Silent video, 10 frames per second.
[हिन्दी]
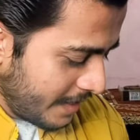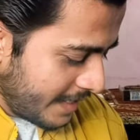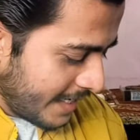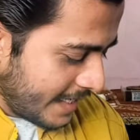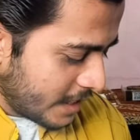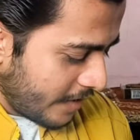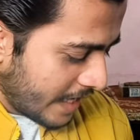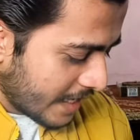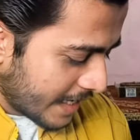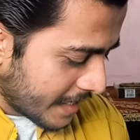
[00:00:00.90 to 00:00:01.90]
देखिए ये
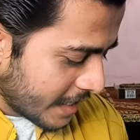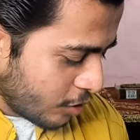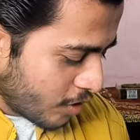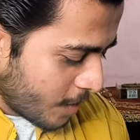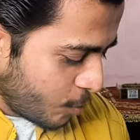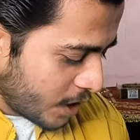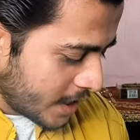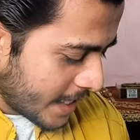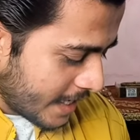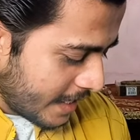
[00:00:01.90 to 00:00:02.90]
सवाल कार्तिक के द्वारा पूछा
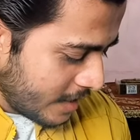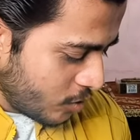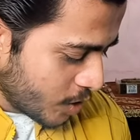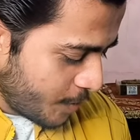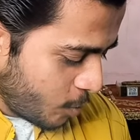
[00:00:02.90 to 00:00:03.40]
जा रहा है जो कि